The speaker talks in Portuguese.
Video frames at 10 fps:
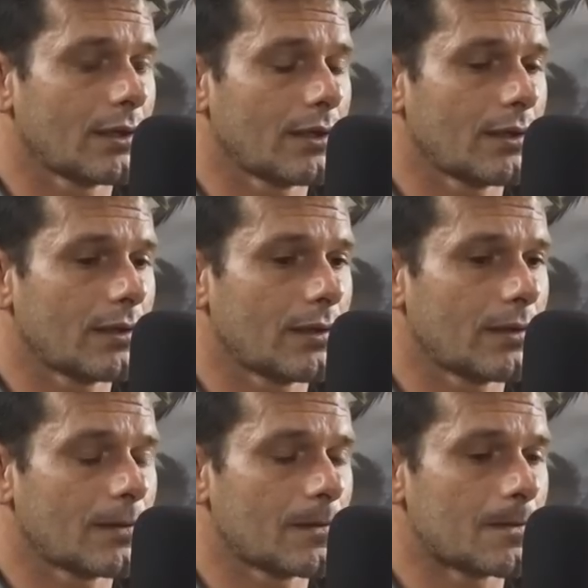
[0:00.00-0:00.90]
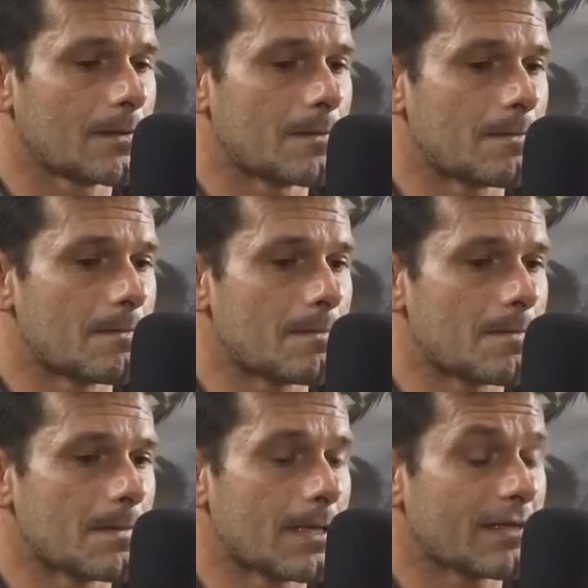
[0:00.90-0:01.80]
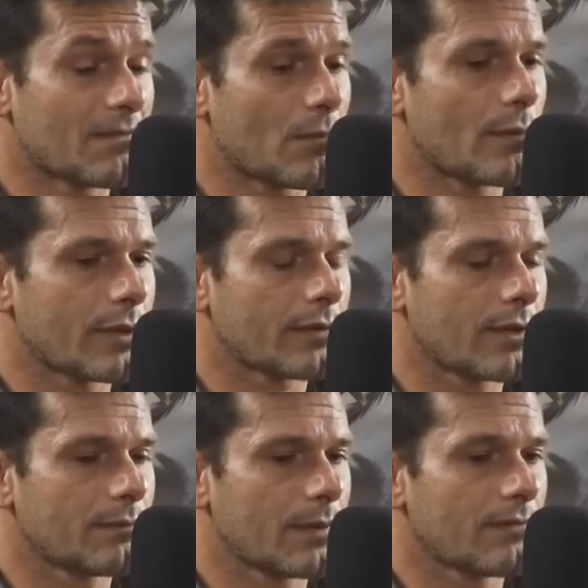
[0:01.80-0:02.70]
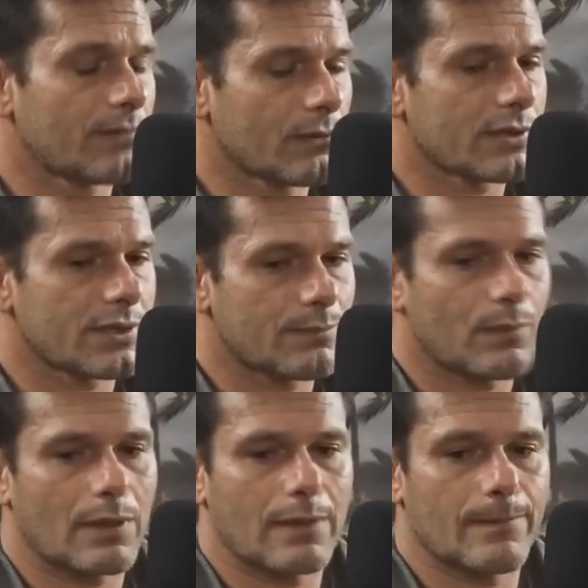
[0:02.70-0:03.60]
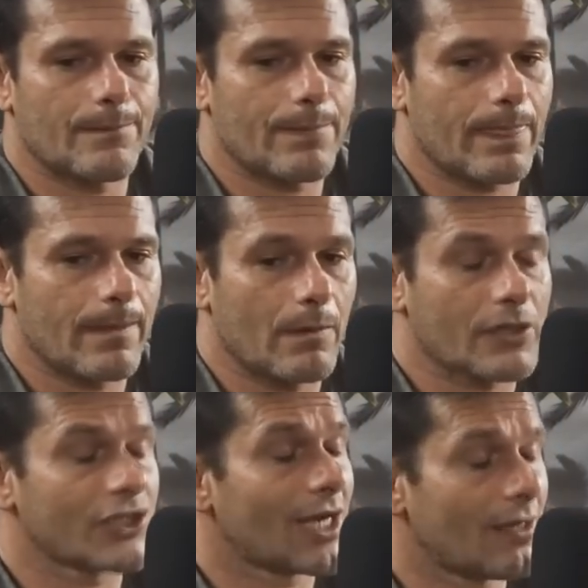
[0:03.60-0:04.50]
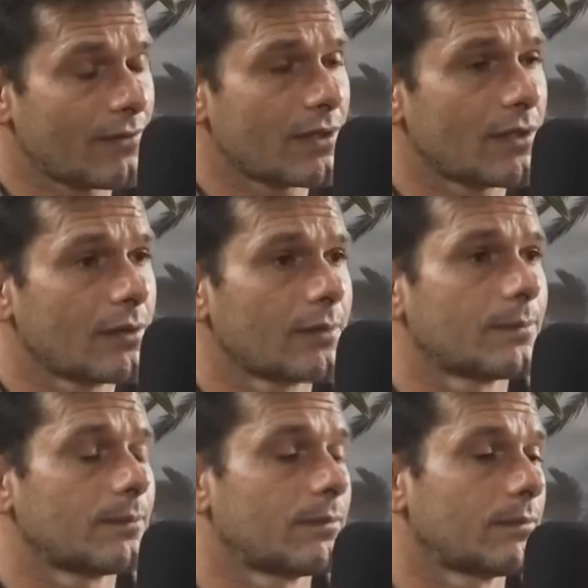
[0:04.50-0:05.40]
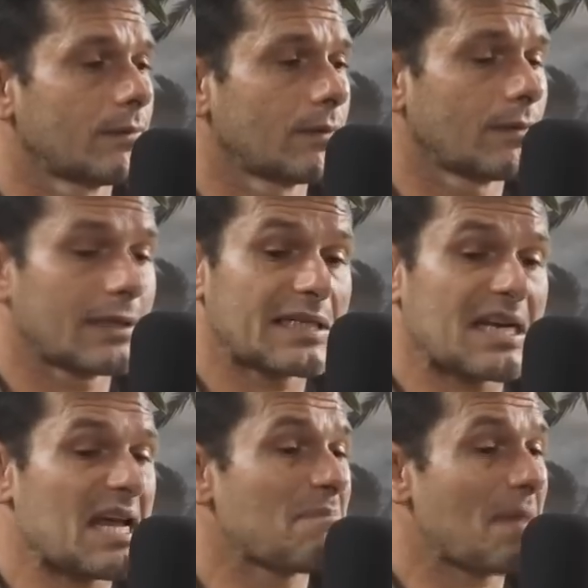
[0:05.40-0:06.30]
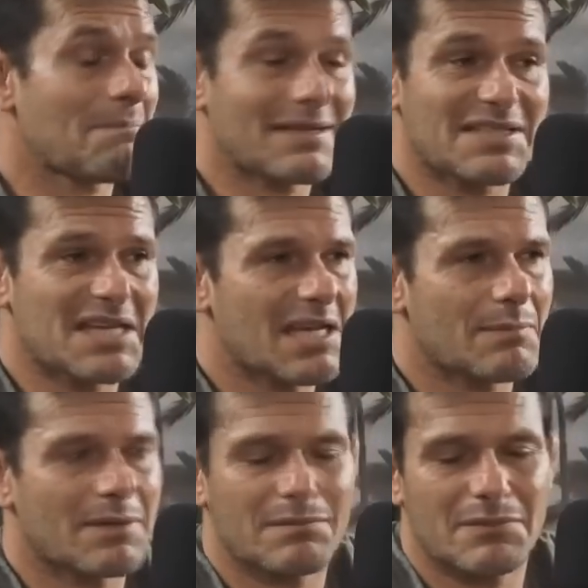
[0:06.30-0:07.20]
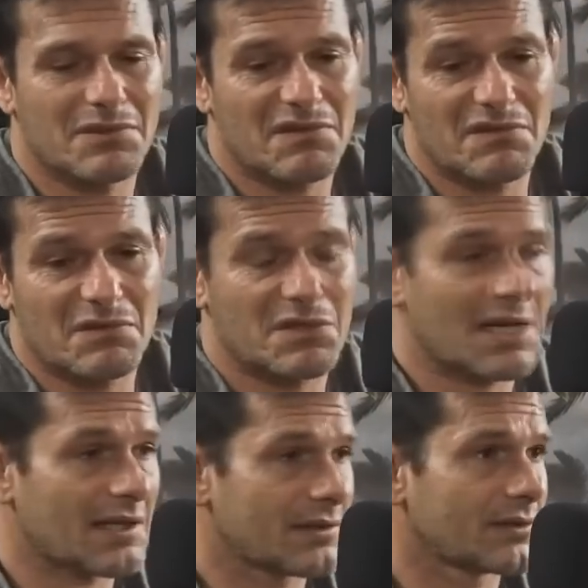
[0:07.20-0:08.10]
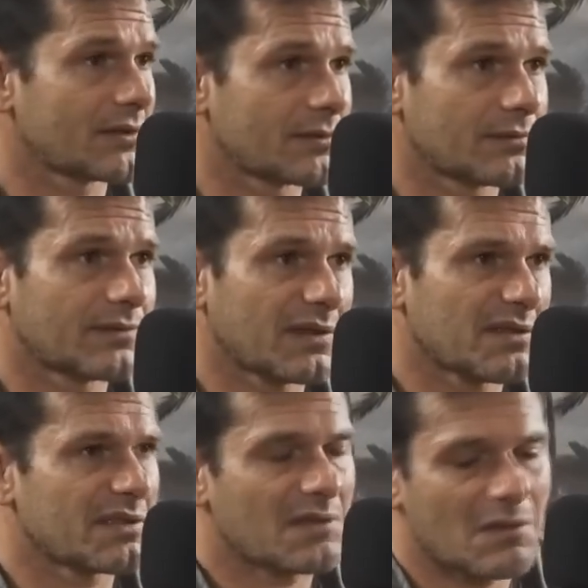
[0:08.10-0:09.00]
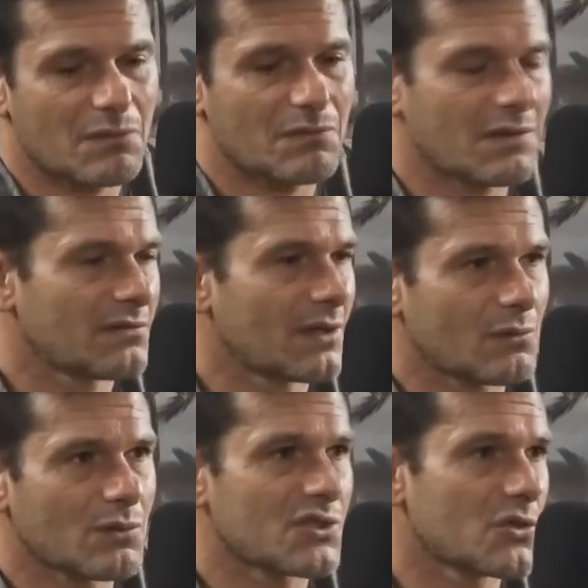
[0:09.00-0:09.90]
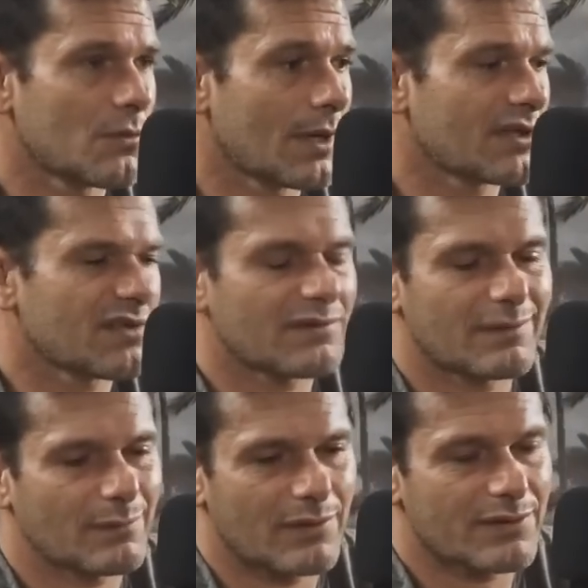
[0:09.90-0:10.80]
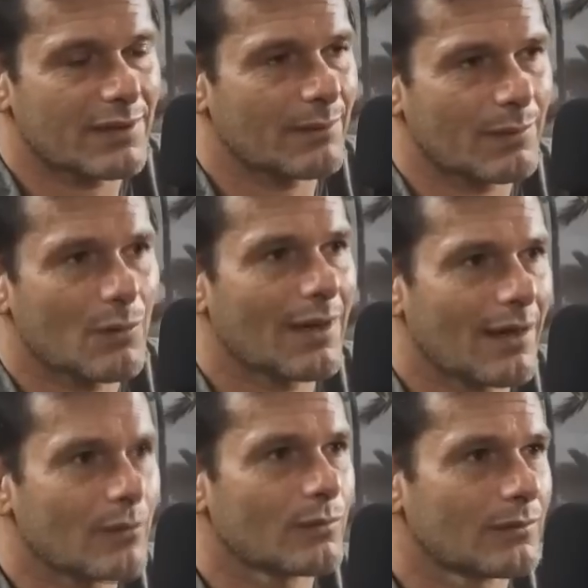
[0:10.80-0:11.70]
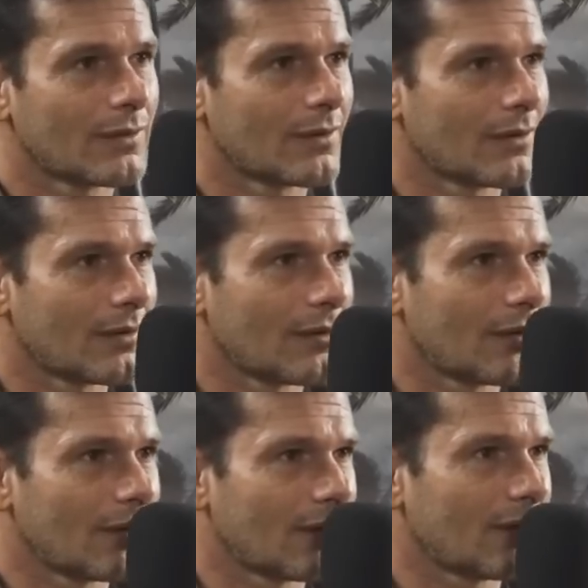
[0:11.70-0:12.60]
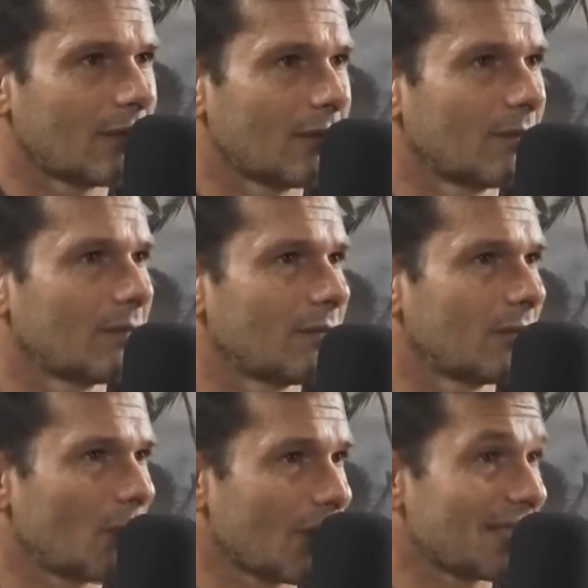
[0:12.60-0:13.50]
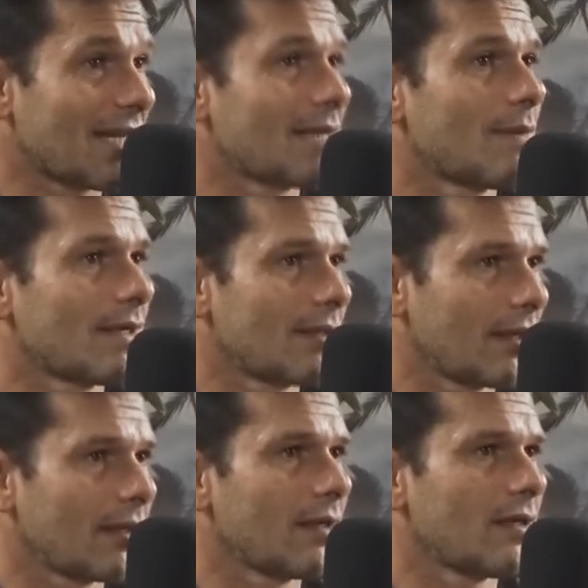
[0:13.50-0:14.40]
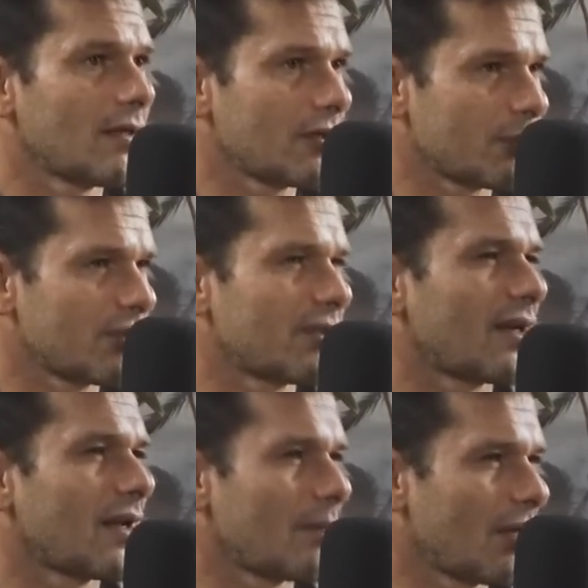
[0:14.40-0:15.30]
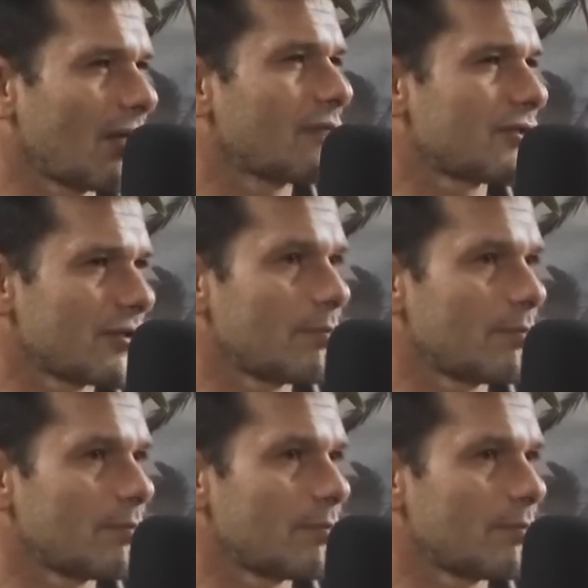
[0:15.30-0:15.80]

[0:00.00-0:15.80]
E, e teve um momento que ele, que ele falou assim, porra, eu achava que eu ia treinar bem para sempre. Inclusive eu vi uns caras falando assim, não, tô ficando velho, não consigo mais. Eu falei, pô, isso é porque o cara não não, não consegue manter aquele ritmo de treinamento,